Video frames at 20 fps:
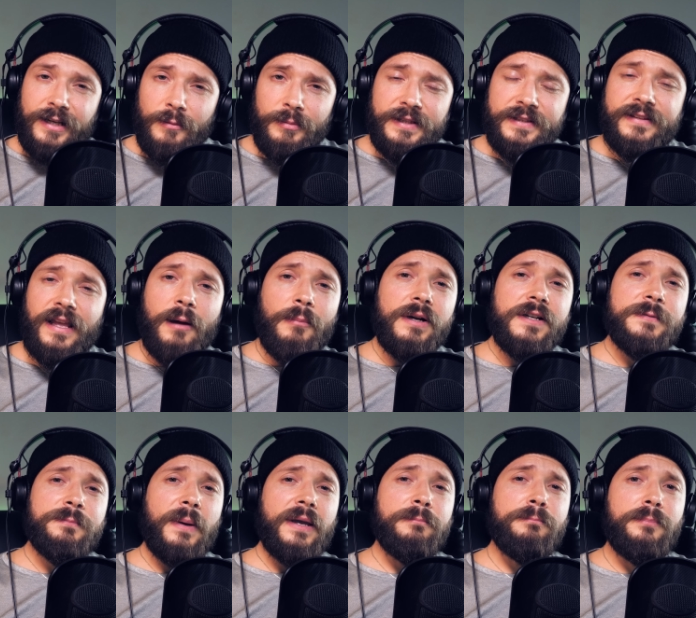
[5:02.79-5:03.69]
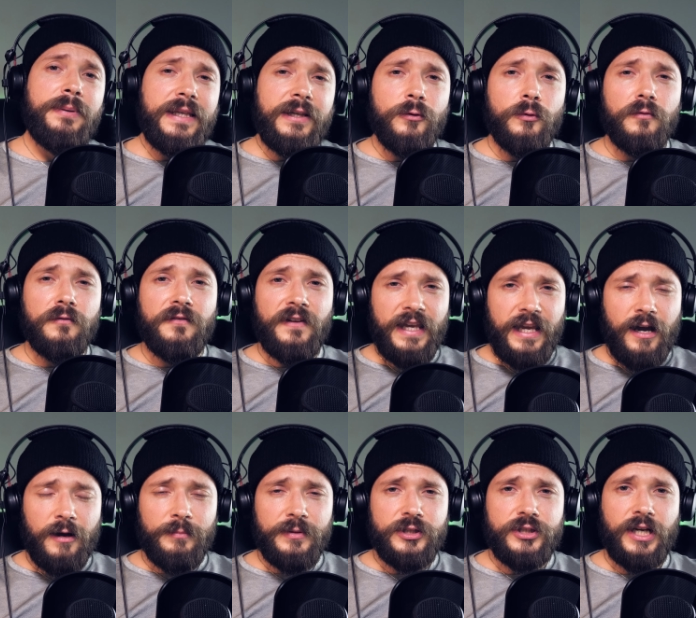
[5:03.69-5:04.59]
Die habe ich damals bei
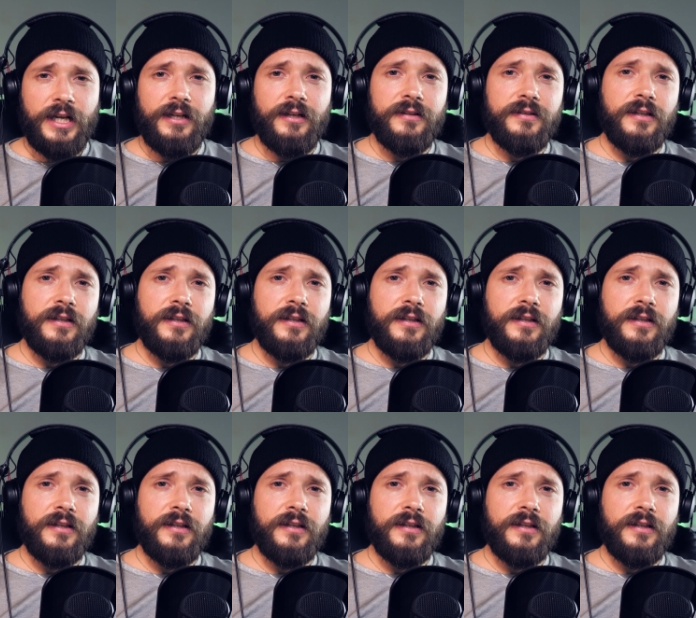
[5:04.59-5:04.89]
BioVea bestellt.